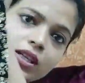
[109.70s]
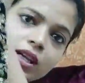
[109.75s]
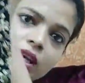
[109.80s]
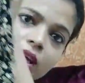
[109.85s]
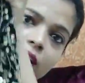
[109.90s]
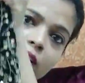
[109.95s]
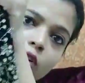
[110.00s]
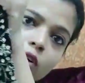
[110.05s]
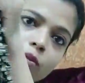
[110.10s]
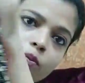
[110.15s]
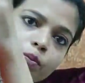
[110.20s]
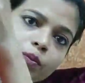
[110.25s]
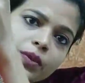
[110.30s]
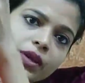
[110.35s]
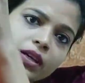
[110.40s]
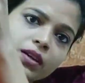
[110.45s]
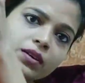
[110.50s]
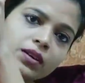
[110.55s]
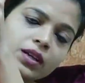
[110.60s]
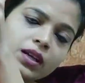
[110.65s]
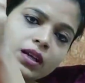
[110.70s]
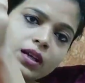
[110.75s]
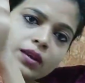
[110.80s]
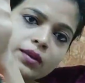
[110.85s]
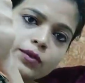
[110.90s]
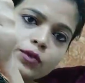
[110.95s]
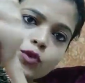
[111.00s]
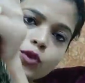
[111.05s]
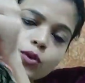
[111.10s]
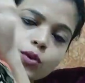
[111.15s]
किया है और मेन
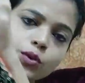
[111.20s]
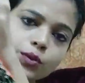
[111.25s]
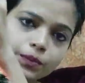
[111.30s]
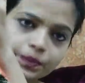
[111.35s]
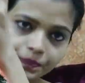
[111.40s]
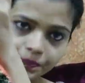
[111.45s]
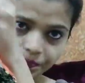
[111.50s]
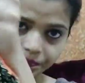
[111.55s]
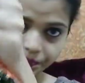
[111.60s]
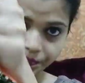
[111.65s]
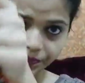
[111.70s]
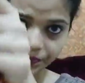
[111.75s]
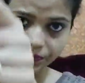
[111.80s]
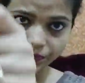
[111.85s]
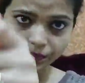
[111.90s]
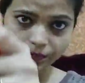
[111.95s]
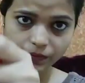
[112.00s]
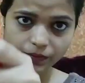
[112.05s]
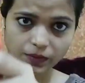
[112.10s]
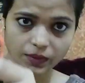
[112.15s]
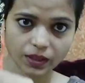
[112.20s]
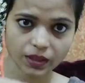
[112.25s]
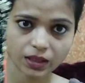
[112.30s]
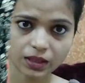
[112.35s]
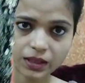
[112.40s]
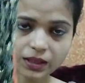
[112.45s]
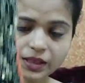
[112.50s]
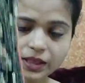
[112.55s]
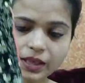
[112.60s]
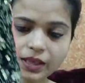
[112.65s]
जो
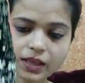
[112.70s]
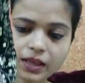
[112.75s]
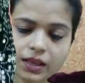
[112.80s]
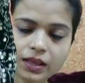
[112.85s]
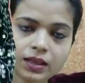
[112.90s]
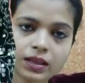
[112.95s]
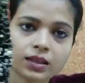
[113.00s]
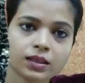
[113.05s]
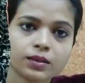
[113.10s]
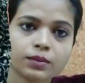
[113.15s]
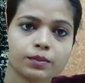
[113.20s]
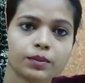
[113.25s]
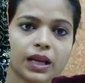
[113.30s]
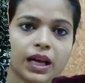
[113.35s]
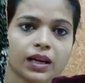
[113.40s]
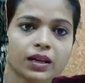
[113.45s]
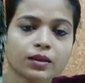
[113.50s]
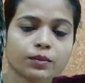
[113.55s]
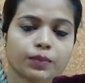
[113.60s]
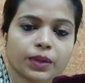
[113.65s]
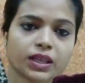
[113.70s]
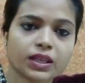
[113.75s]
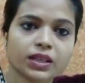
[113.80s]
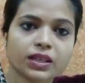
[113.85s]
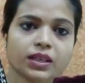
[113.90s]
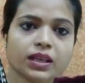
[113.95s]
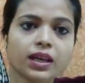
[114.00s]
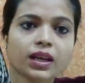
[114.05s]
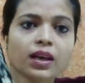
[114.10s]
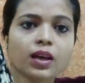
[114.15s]
ये ब्लैक
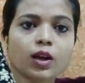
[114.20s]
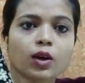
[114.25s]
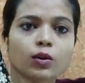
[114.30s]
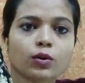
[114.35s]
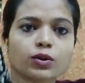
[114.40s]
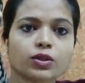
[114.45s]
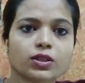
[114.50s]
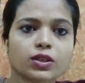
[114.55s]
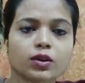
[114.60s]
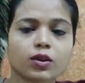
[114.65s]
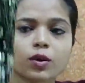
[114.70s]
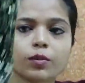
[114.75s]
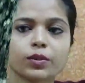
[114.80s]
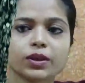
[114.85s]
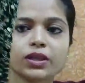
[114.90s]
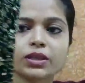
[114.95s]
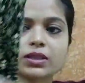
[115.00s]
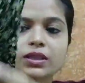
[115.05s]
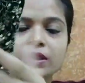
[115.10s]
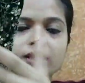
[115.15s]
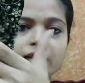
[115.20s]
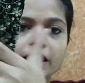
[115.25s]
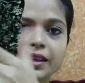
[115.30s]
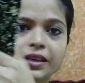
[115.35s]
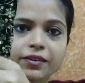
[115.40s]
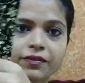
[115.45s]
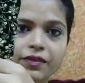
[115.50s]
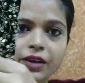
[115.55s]
पट्टी है उससे कॉम्बिनेशन किया ये